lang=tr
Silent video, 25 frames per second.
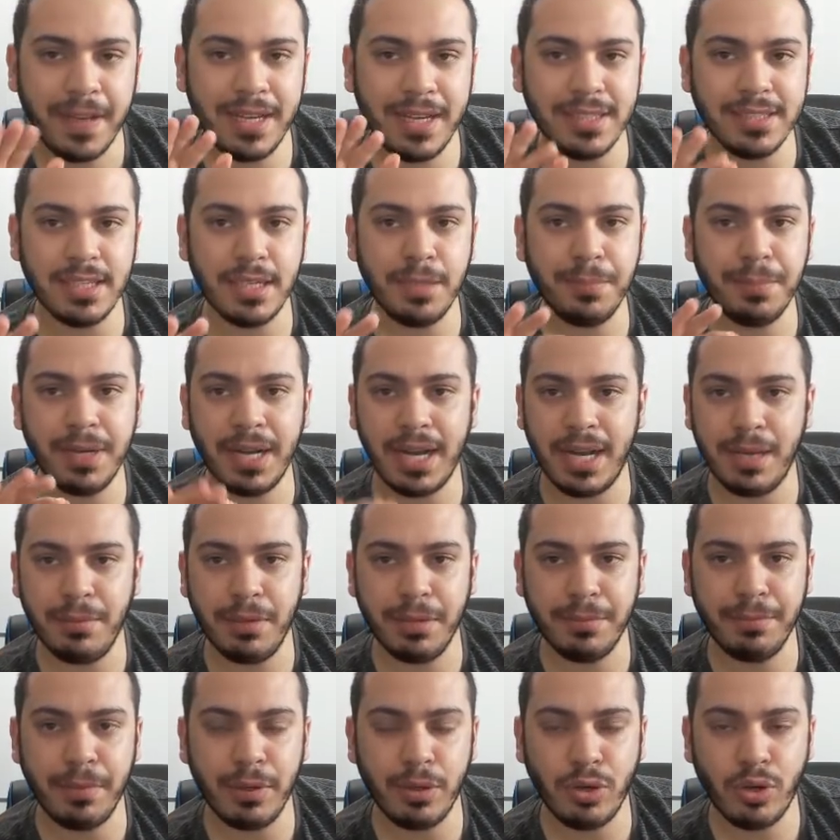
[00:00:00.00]
Kazanıp
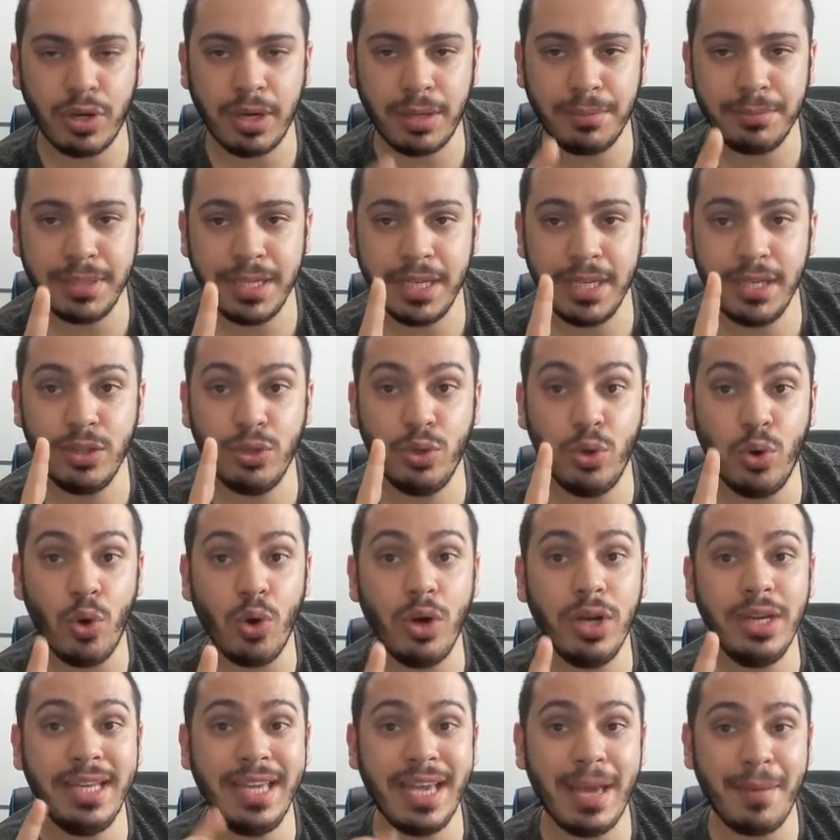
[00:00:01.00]
kaybetmek önemli değil.
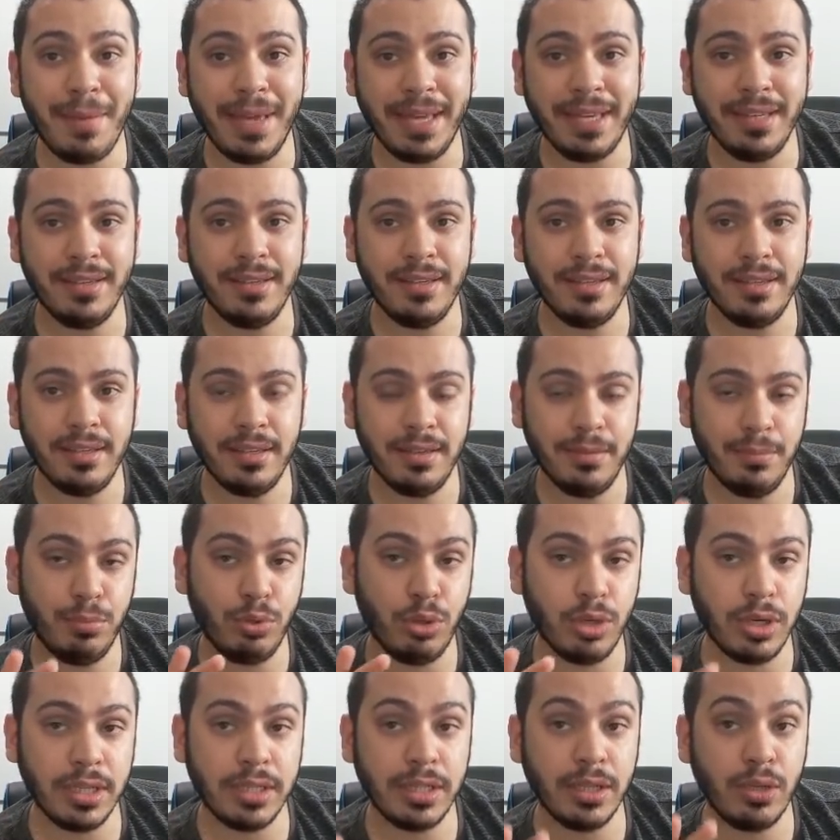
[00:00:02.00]
Gol yemek.
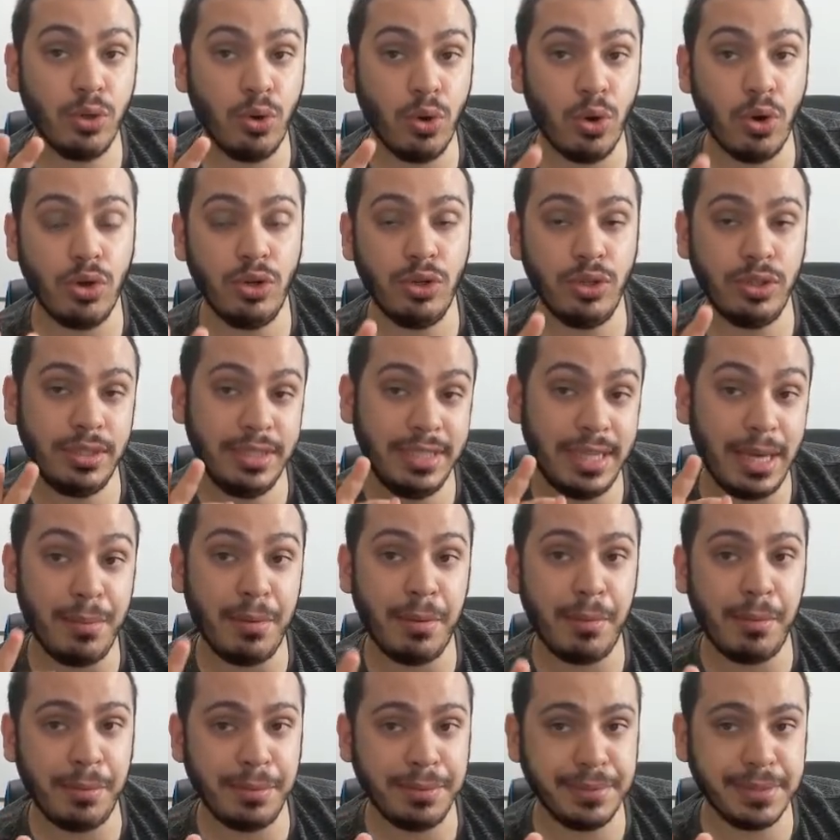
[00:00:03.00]
Bu arada gol
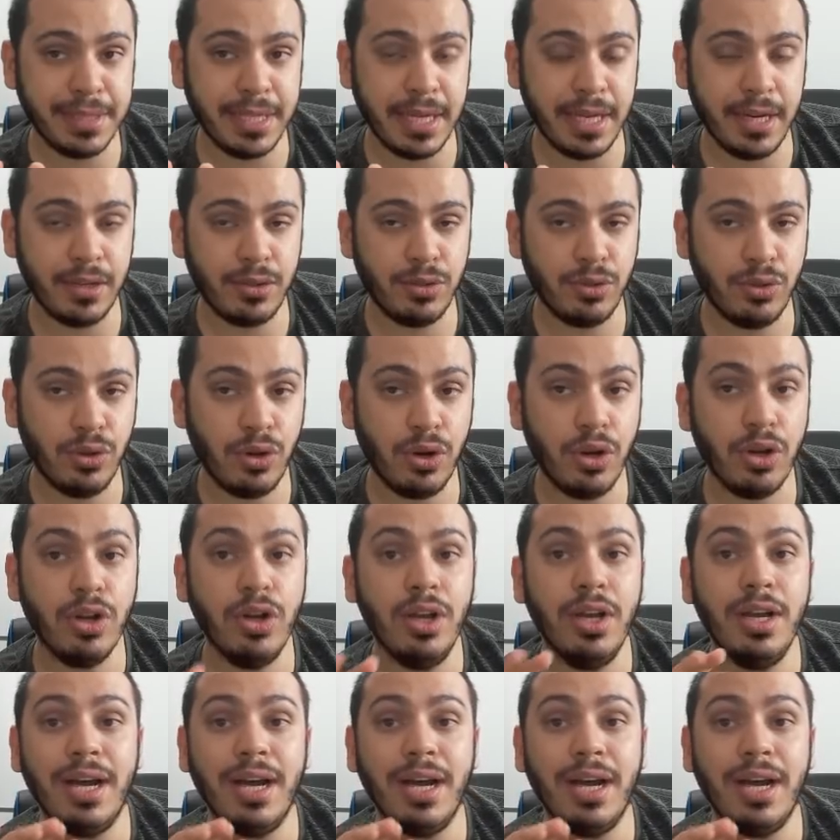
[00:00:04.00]
yemememiz gerekiyor.